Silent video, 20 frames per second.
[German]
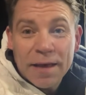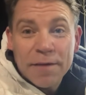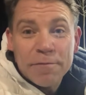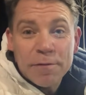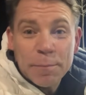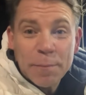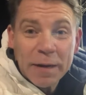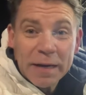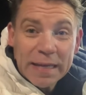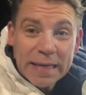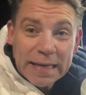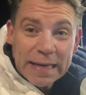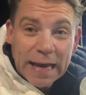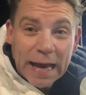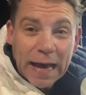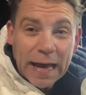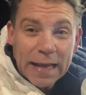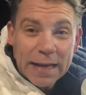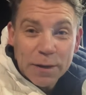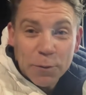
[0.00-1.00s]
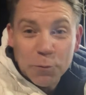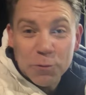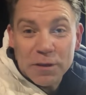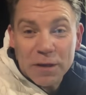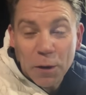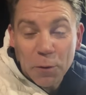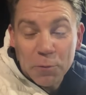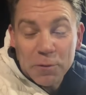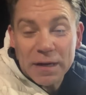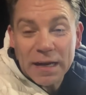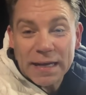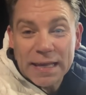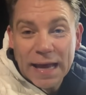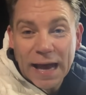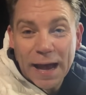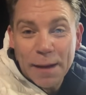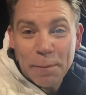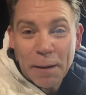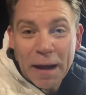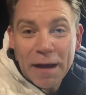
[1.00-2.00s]
wenn man nicht gerade unter 100
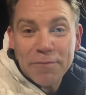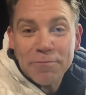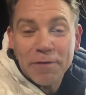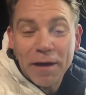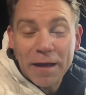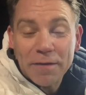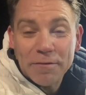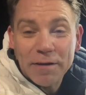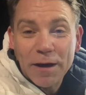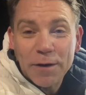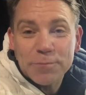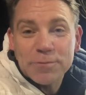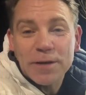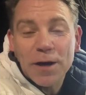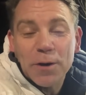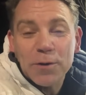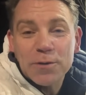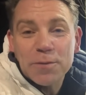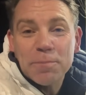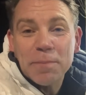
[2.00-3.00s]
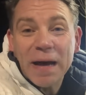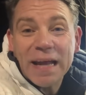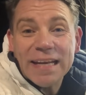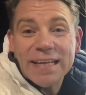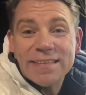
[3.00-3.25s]
km/h fahren will auf der Autobahn,